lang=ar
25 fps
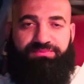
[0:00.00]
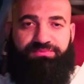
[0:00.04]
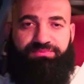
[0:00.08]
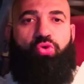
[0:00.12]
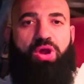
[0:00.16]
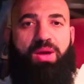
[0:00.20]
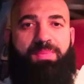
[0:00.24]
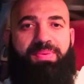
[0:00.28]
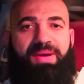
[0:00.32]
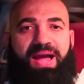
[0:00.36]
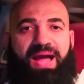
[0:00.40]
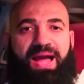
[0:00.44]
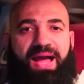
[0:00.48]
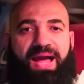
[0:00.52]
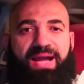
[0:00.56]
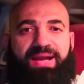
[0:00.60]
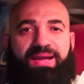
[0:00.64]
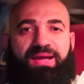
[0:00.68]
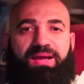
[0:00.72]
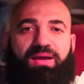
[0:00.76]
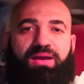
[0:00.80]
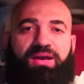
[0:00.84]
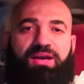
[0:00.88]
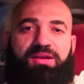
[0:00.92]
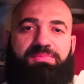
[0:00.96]
ورابع
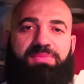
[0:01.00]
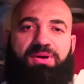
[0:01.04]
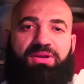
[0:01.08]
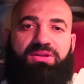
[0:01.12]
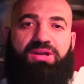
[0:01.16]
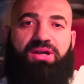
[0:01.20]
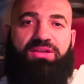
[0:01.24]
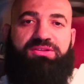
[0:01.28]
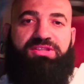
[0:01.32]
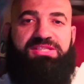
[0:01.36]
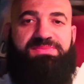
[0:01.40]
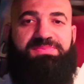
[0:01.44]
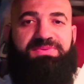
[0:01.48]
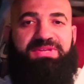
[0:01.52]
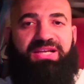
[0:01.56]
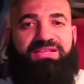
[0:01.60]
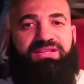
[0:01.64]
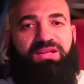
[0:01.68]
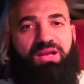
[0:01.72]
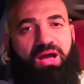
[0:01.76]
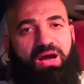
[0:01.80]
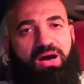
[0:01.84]
حاجه البطاطس بتاعت